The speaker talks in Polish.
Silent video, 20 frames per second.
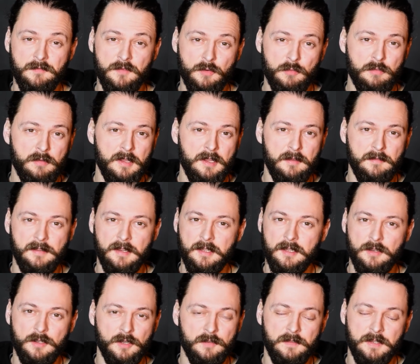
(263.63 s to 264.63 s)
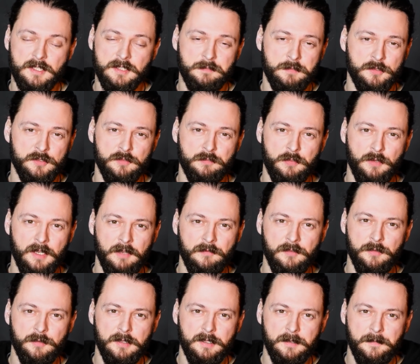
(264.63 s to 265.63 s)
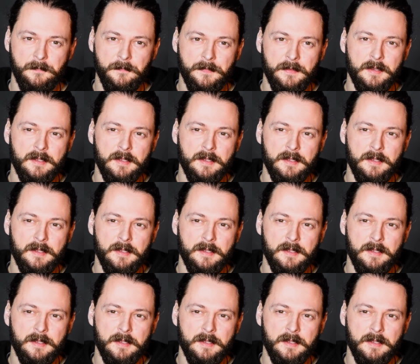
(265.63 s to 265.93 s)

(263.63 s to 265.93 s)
w ogóle w jakikolwiek sposób pojawiły, y,